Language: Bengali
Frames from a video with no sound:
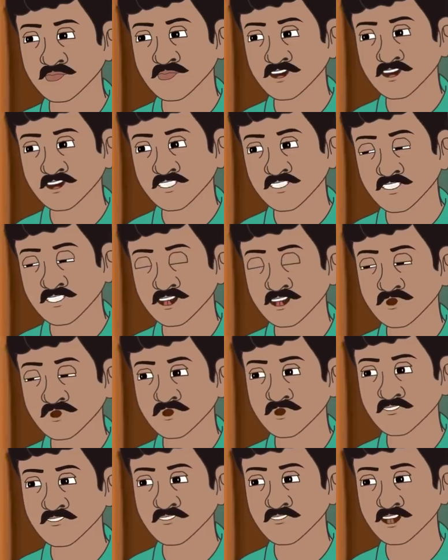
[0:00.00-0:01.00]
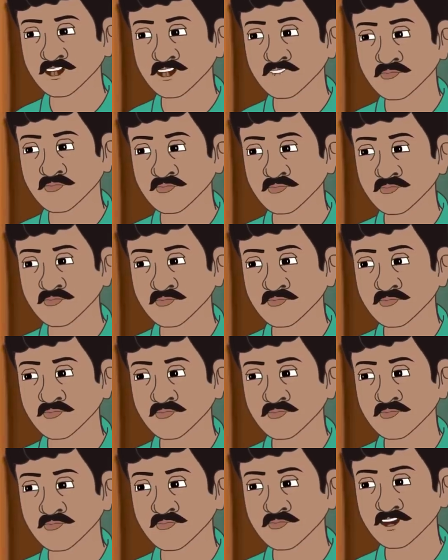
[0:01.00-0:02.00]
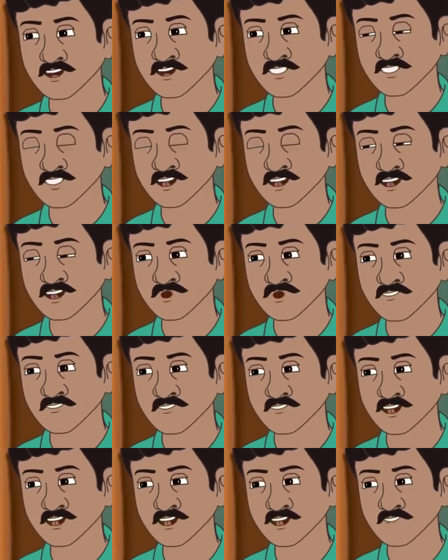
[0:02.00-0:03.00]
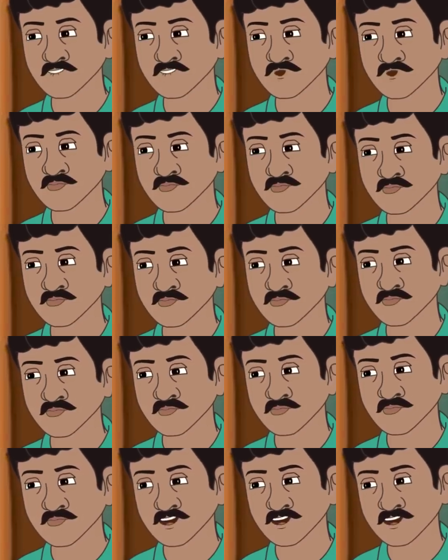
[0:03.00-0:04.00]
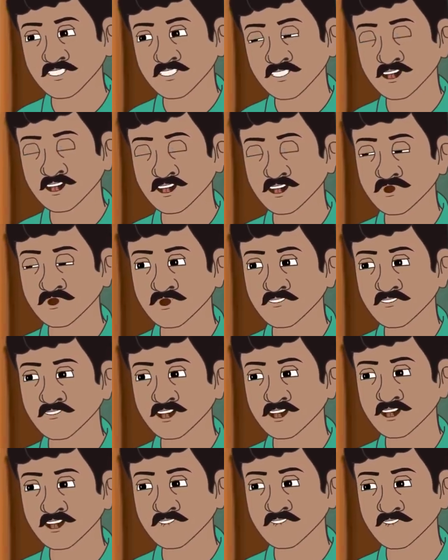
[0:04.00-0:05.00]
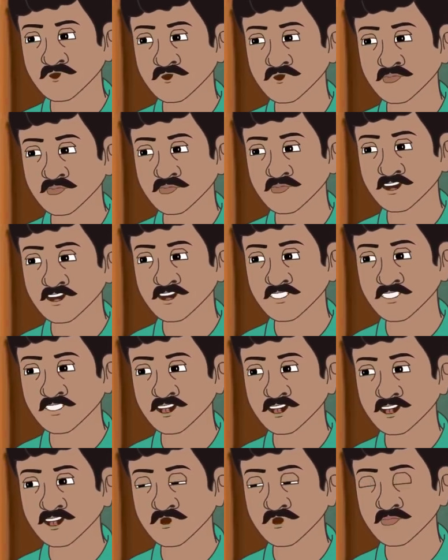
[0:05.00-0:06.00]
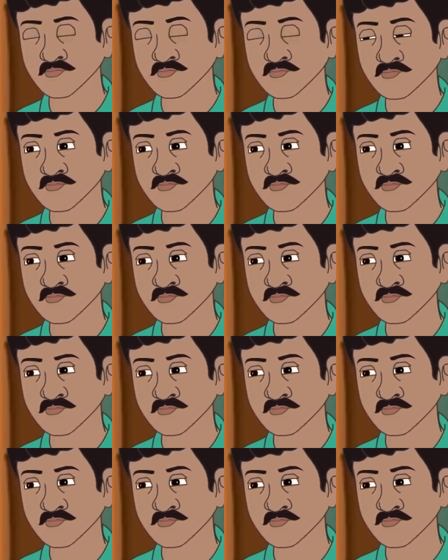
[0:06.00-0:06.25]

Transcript: সে তো আমি জানি না মা মোরল মশাই চোর করে আমার দুটো বাঁশের ঝুড়ি কেড়ে নিয়েছিল